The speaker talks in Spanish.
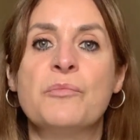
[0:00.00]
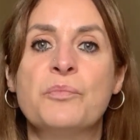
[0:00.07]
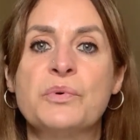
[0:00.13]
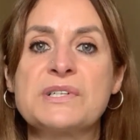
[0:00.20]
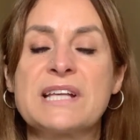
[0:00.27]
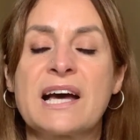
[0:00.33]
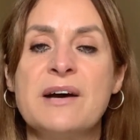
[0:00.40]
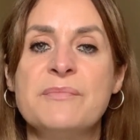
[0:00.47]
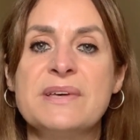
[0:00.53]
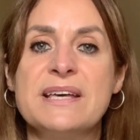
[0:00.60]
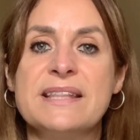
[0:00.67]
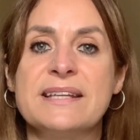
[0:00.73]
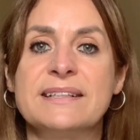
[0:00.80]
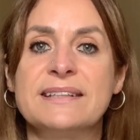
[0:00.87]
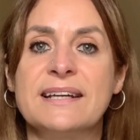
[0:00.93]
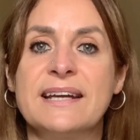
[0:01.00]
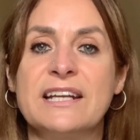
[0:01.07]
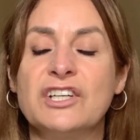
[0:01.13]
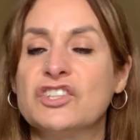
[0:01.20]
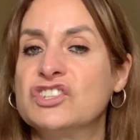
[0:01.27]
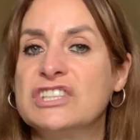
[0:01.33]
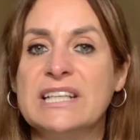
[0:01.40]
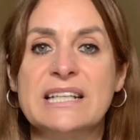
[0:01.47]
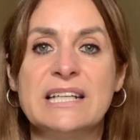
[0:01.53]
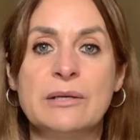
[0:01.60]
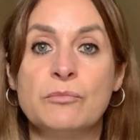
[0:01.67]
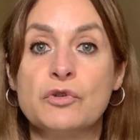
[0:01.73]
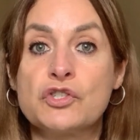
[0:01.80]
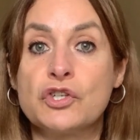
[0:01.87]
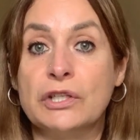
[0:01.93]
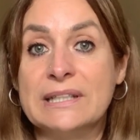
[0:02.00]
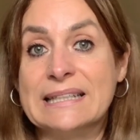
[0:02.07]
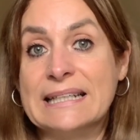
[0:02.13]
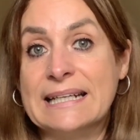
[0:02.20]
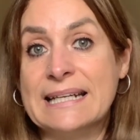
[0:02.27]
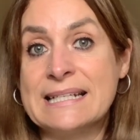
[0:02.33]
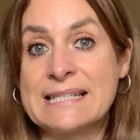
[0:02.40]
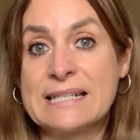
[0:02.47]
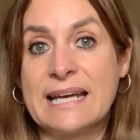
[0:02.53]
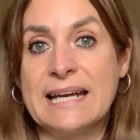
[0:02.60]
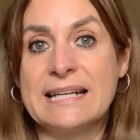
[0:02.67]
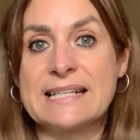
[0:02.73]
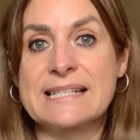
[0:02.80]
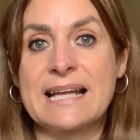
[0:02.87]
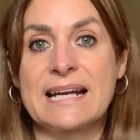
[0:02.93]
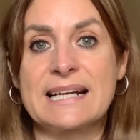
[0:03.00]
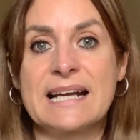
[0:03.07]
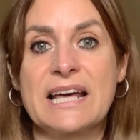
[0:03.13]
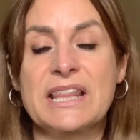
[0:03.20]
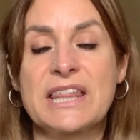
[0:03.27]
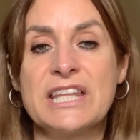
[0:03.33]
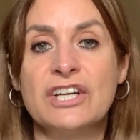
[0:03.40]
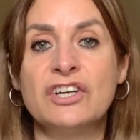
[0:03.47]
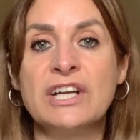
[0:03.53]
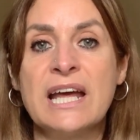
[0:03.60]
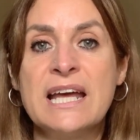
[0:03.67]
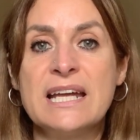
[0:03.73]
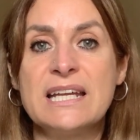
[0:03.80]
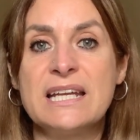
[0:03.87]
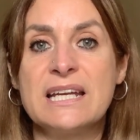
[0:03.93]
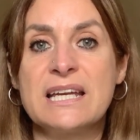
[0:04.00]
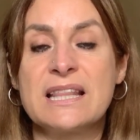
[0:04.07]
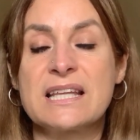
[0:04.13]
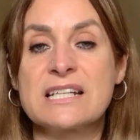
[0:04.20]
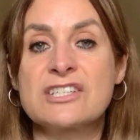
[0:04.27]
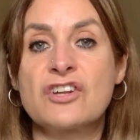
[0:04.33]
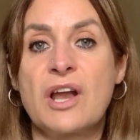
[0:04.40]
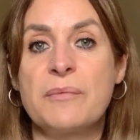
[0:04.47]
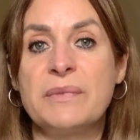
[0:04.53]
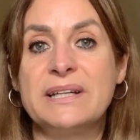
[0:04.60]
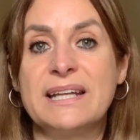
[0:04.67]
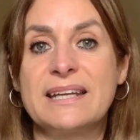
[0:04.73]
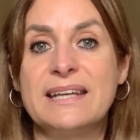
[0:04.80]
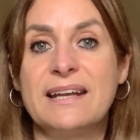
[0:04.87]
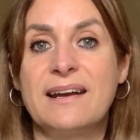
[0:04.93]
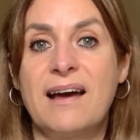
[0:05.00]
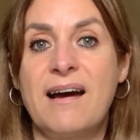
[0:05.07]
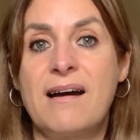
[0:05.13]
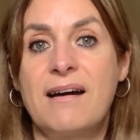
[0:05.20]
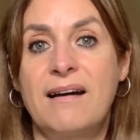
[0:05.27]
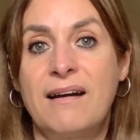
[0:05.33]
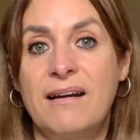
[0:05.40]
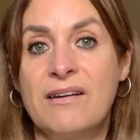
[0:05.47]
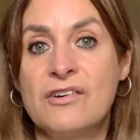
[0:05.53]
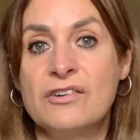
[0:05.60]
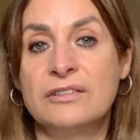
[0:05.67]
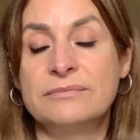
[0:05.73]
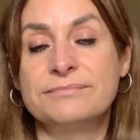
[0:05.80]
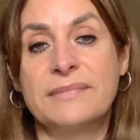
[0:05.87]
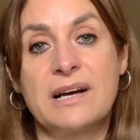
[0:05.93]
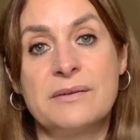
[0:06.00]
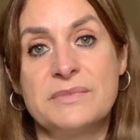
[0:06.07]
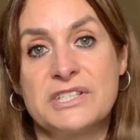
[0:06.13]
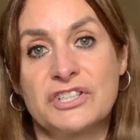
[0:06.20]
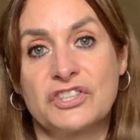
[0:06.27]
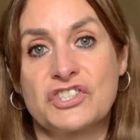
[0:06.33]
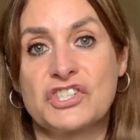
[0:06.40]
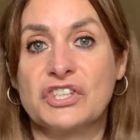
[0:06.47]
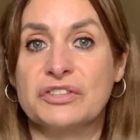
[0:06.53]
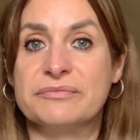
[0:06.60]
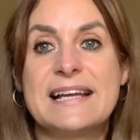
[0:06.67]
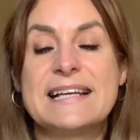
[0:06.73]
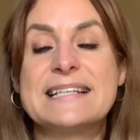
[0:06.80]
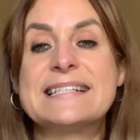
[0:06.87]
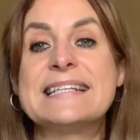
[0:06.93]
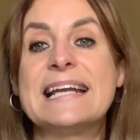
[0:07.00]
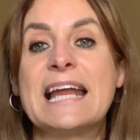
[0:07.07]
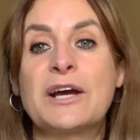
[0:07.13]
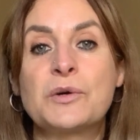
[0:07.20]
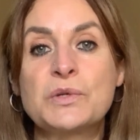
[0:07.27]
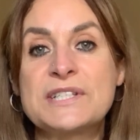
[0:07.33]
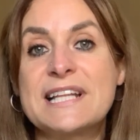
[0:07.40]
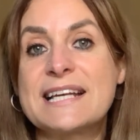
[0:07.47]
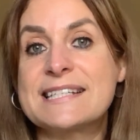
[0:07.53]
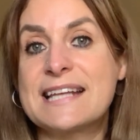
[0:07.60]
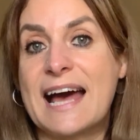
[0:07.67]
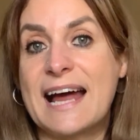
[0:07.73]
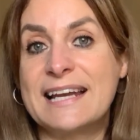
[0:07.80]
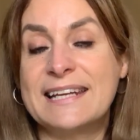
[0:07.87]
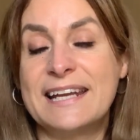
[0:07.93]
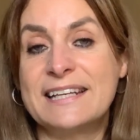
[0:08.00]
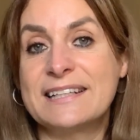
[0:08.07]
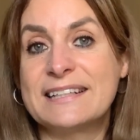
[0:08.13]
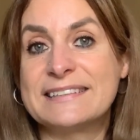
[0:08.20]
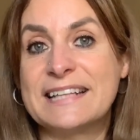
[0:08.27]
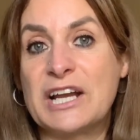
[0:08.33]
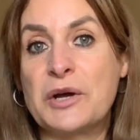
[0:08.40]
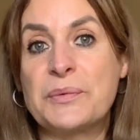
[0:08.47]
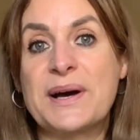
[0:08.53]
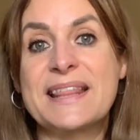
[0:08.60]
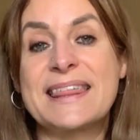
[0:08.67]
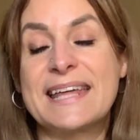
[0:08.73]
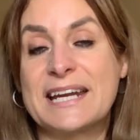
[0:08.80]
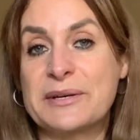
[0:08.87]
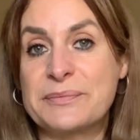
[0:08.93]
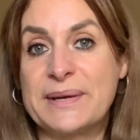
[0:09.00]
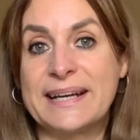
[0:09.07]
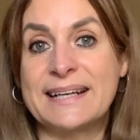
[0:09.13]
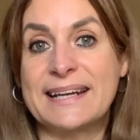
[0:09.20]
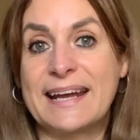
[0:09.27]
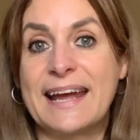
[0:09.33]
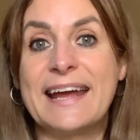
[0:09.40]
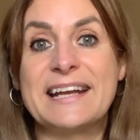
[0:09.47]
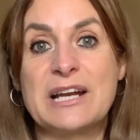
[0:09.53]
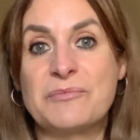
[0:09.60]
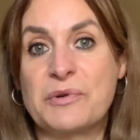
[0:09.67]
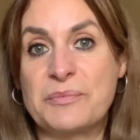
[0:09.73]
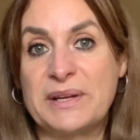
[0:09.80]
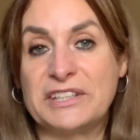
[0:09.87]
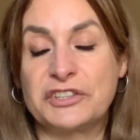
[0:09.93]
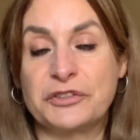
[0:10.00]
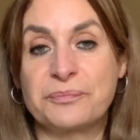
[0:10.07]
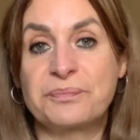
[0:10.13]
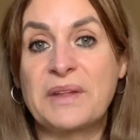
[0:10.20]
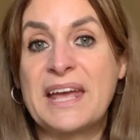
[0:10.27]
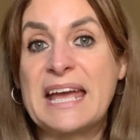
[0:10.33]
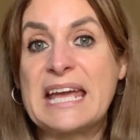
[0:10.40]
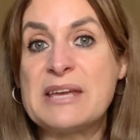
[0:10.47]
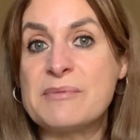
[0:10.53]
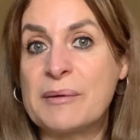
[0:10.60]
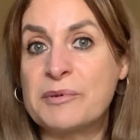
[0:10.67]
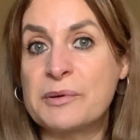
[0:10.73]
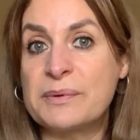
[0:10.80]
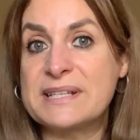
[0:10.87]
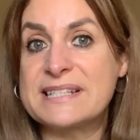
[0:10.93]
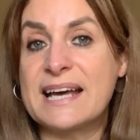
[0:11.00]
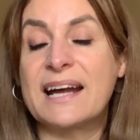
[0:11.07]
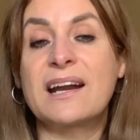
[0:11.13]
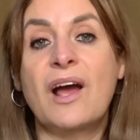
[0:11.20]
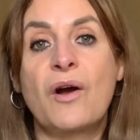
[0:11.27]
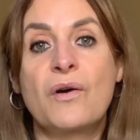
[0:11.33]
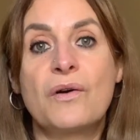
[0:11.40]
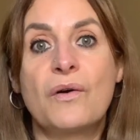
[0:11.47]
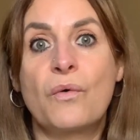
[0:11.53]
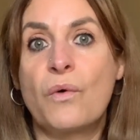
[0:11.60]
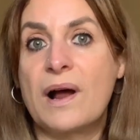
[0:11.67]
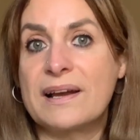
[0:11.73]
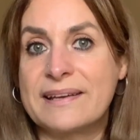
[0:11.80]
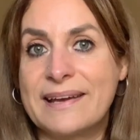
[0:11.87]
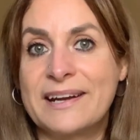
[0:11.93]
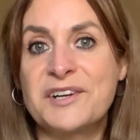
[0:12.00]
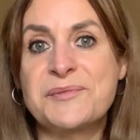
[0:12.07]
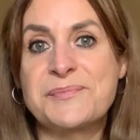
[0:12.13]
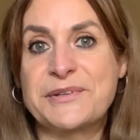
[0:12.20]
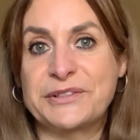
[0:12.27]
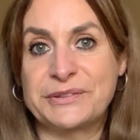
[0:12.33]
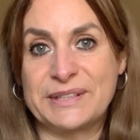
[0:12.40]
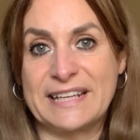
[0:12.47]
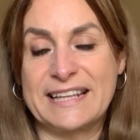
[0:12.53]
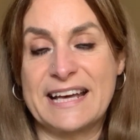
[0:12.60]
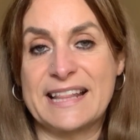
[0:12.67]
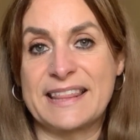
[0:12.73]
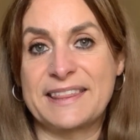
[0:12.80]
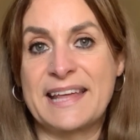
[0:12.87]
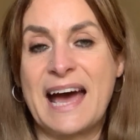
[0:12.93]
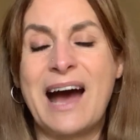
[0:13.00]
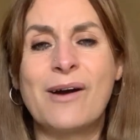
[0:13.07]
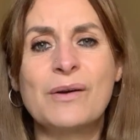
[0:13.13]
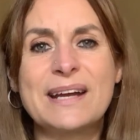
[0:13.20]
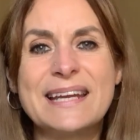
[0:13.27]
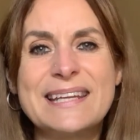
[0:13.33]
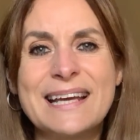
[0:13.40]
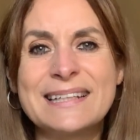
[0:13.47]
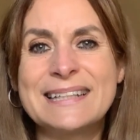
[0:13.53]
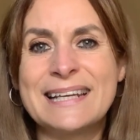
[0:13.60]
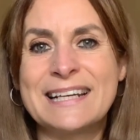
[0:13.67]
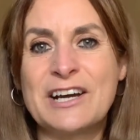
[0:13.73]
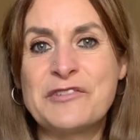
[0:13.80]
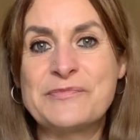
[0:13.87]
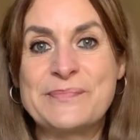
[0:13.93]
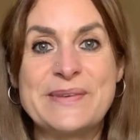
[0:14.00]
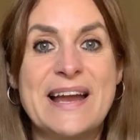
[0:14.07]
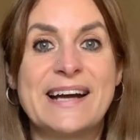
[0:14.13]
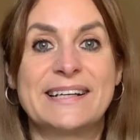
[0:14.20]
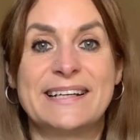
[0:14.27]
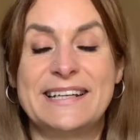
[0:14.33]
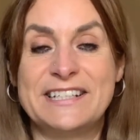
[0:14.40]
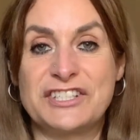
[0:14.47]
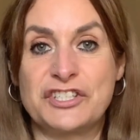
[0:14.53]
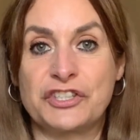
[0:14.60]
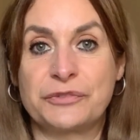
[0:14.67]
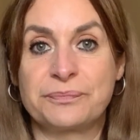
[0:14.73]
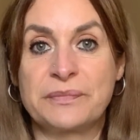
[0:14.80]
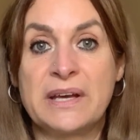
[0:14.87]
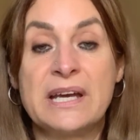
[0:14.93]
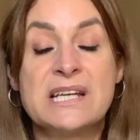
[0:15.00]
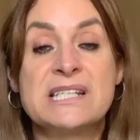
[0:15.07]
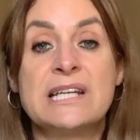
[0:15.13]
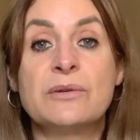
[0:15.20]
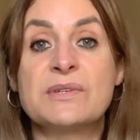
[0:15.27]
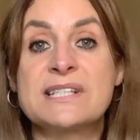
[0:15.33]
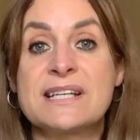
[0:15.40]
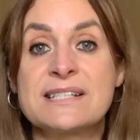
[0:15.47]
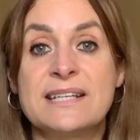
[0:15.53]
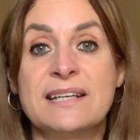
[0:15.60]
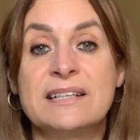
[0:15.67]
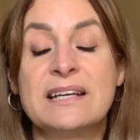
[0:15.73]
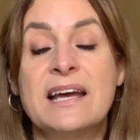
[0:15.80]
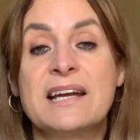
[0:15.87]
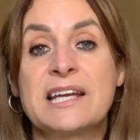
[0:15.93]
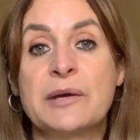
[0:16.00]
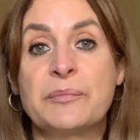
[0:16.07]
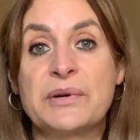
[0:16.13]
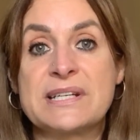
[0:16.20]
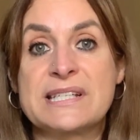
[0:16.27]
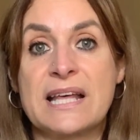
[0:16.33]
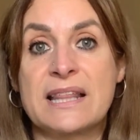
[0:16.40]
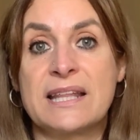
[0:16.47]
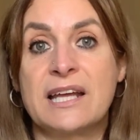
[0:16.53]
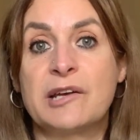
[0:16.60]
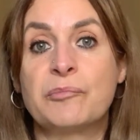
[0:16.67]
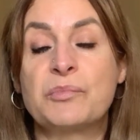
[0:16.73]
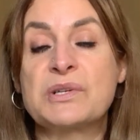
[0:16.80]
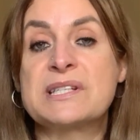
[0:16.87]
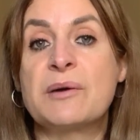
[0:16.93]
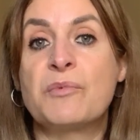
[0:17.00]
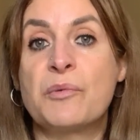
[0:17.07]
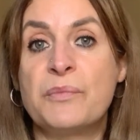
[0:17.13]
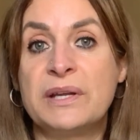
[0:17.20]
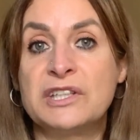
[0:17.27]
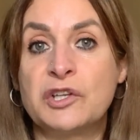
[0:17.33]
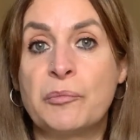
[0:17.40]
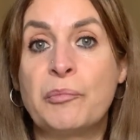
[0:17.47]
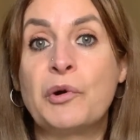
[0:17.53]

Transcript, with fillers: pues déjame decirte que no tiene mucho interés en esa relación y quizás solamente quiera algo amistoso. Si le gustas a alguien, te lo va a hacer ver en el momento y va a aprovechar cualquier oportunidad, aunque ya tenga un plan hecho. Si no es así, ¿qué puedes hacer? Pues de momento